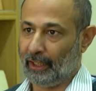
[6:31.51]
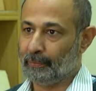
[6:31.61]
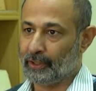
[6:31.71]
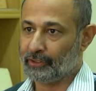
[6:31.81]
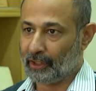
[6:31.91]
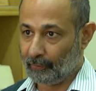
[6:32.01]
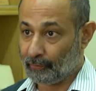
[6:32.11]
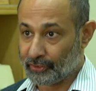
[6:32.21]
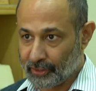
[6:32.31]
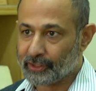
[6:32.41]
एडमिनिस्ट्रेटिव
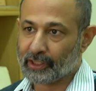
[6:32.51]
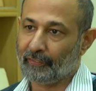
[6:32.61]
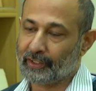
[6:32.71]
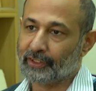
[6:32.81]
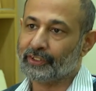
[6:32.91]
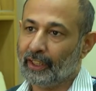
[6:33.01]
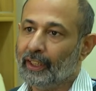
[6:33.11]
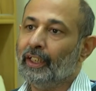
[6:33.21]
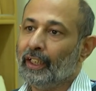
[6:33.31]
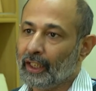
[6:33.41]
डिसीजंस की वजह से
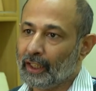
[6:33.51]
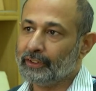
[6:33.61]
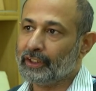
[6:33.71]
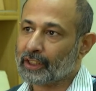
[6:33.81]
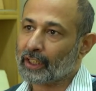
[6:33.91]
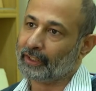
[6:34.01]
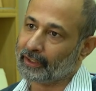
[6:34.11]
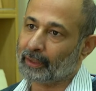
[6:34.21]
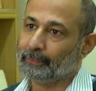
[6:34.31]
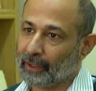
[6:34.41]
जिसका
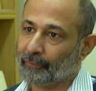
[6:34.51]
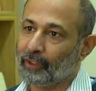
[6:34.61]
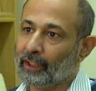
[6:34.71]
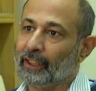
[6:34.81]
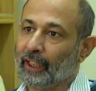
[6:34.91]
क्रेडिट हम डेफिनेटली